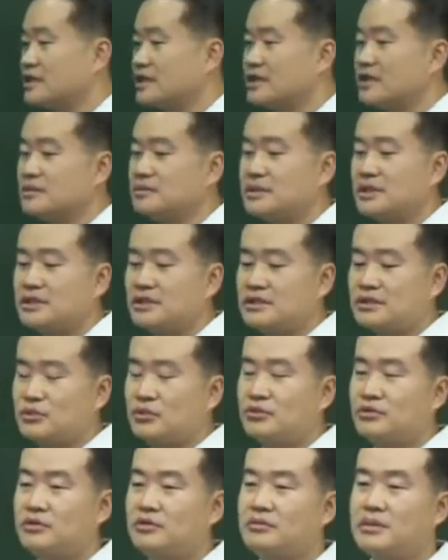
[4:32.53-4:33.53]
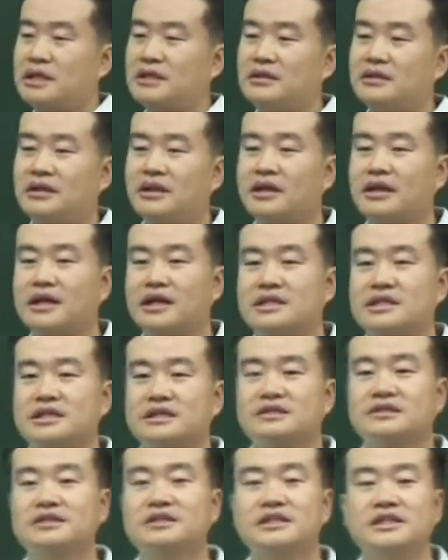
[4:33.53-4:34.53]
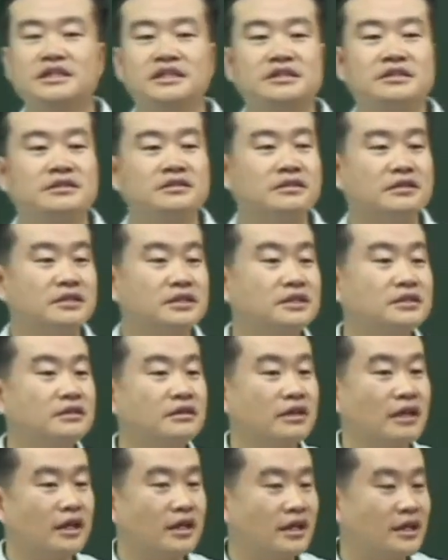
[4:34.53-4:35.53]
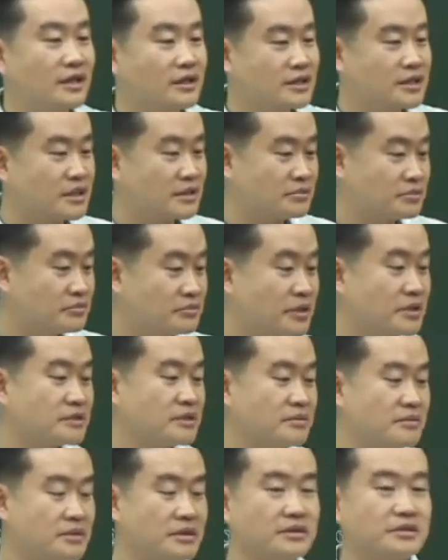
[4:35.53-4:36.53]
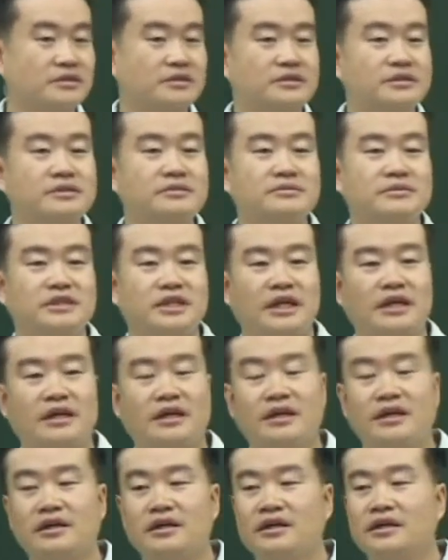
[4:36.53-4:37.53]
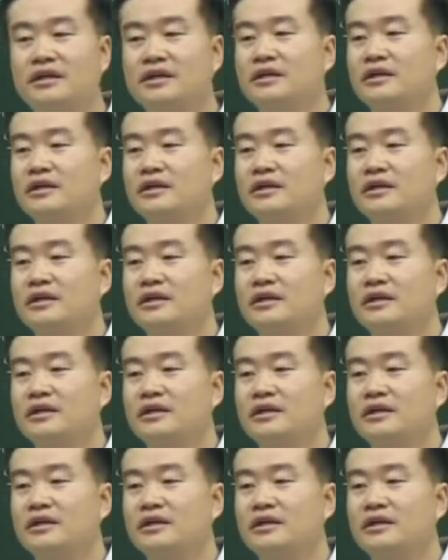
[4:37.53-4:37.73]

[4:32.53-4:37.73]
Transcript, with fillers: 사람이 돈을 받는 데까지 근 2년 걸리더라. 제가 분명히 설명해 드렸습니다.